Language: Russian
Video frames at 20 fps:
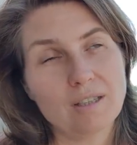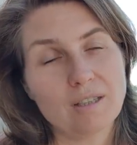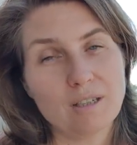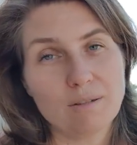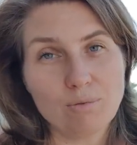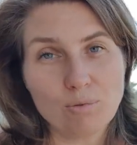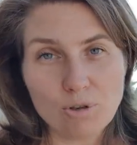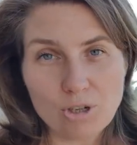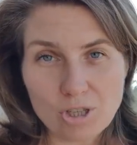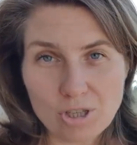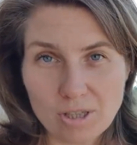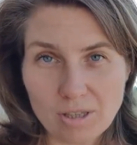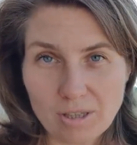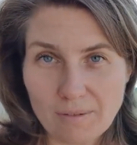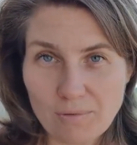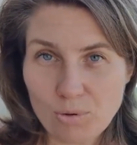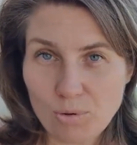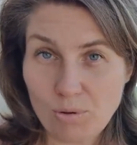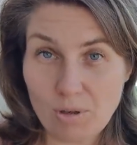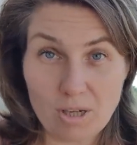тревожно, на
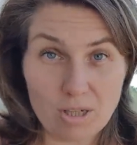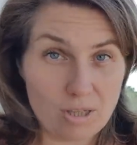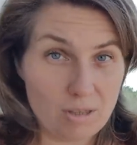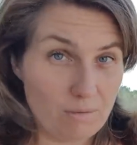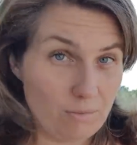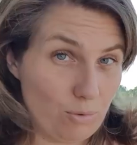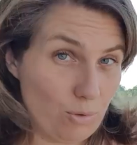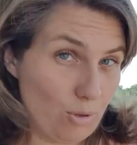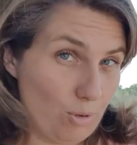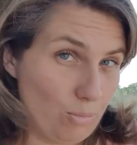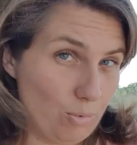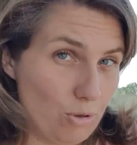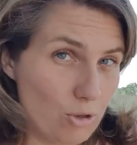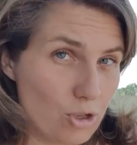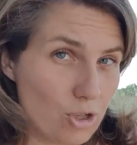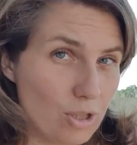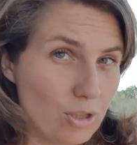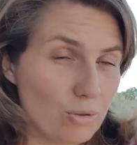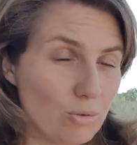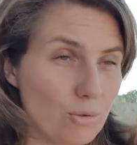все, конечно, воля
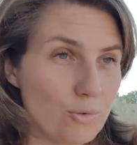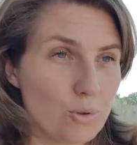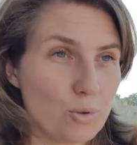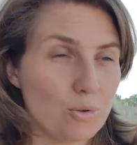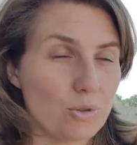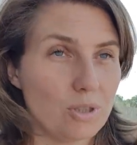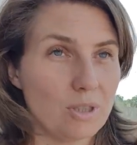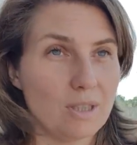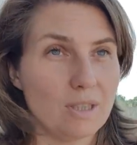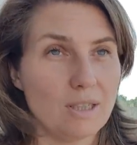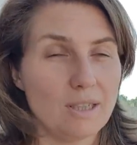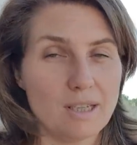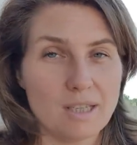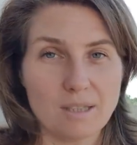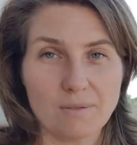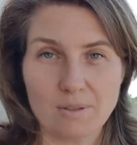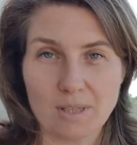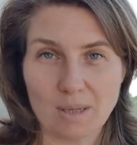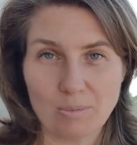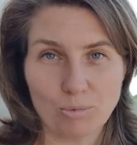Божия, но все-таки
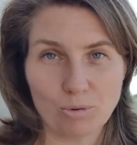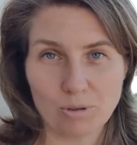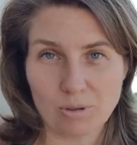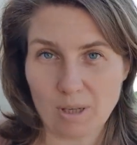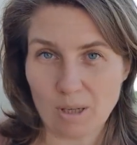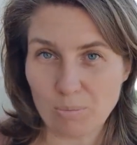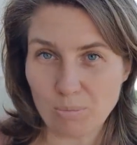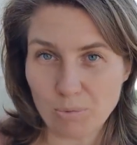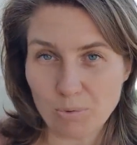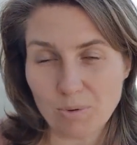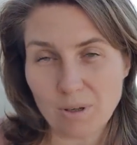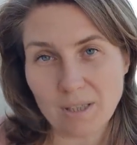лезть в самую толпу,